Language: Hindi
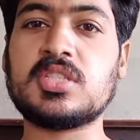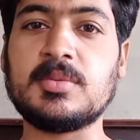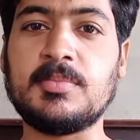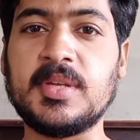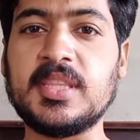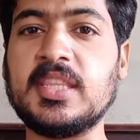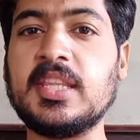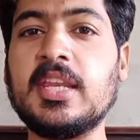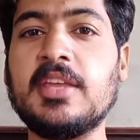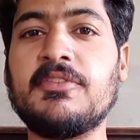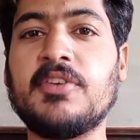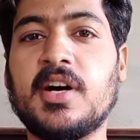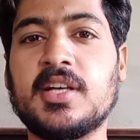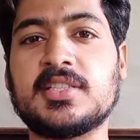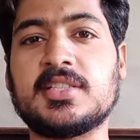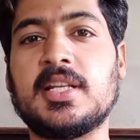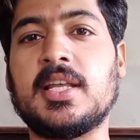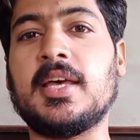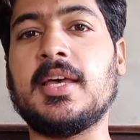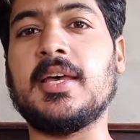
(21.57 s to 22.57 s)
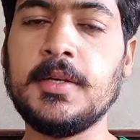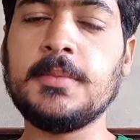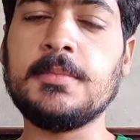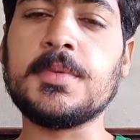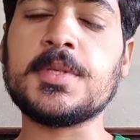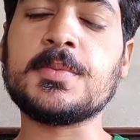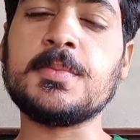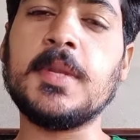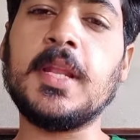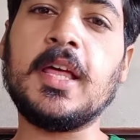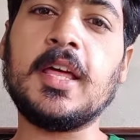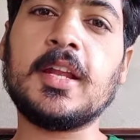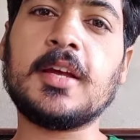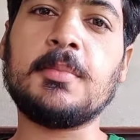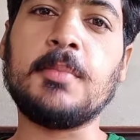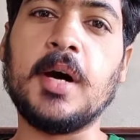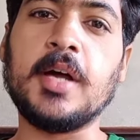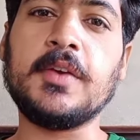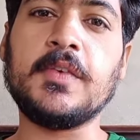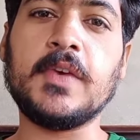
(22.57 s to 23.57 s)
समंदरी फासला है बिसमिल्ल
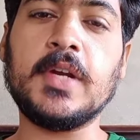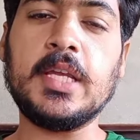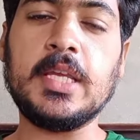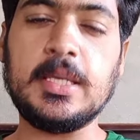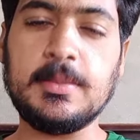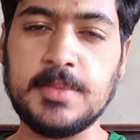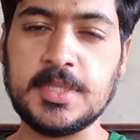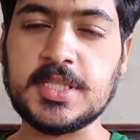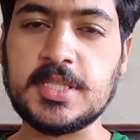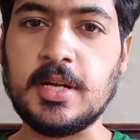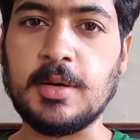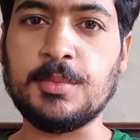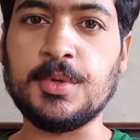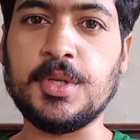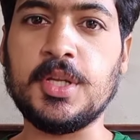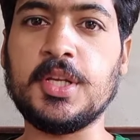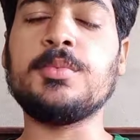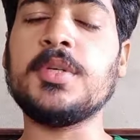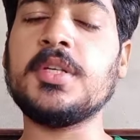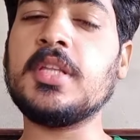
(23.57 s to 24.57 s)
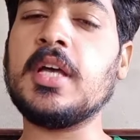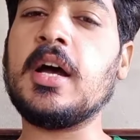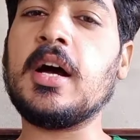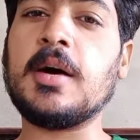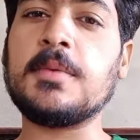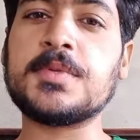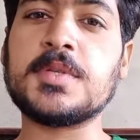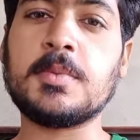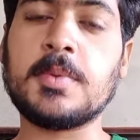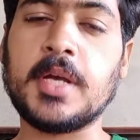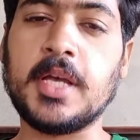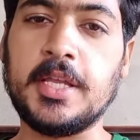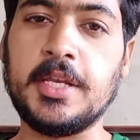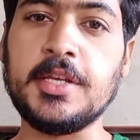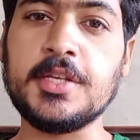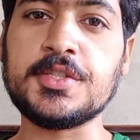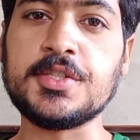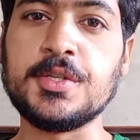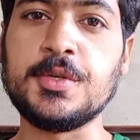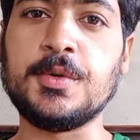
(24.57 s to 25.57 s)
रन रहीम असल उम्मीद है आप सब
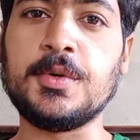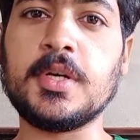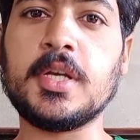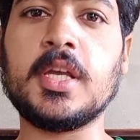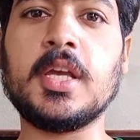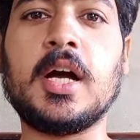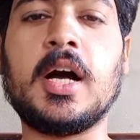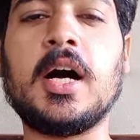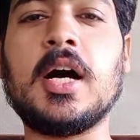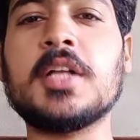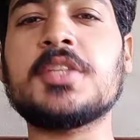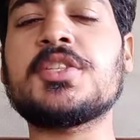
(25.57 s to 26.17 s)
खैरियत से होंगे